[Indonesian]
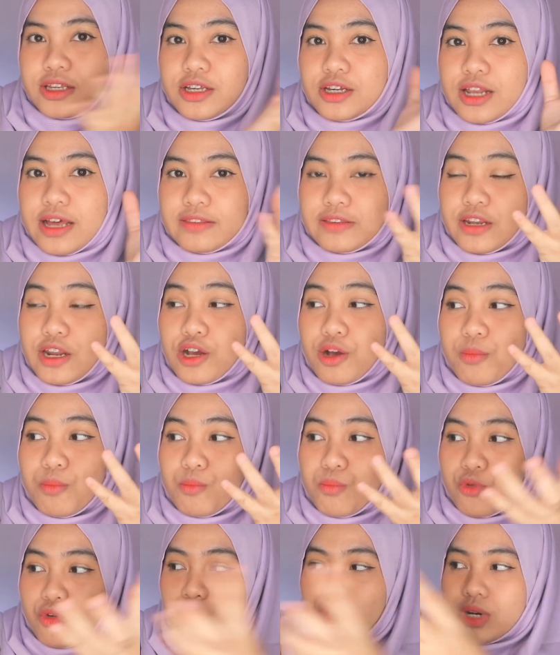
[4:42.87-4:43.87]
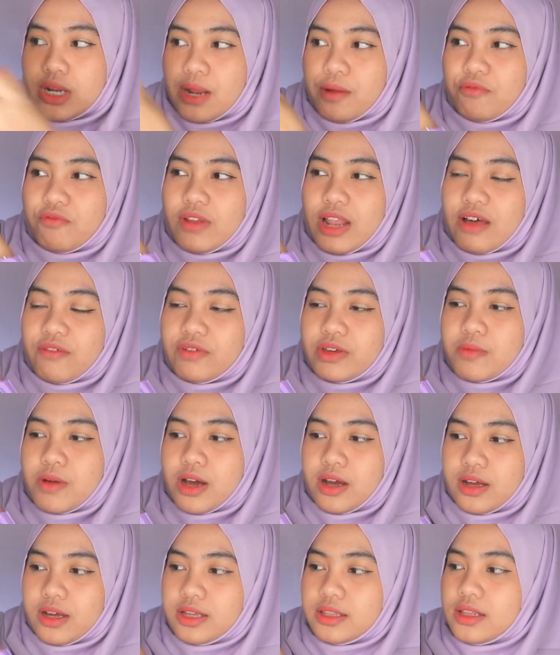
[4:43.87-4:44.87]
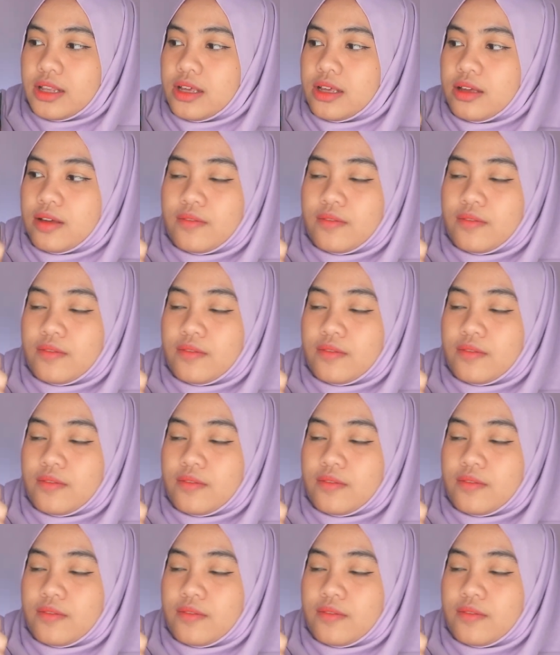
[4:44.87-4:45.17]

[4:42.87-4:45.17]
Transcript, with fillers: jadi kelihatannya gembung dan fluffy banget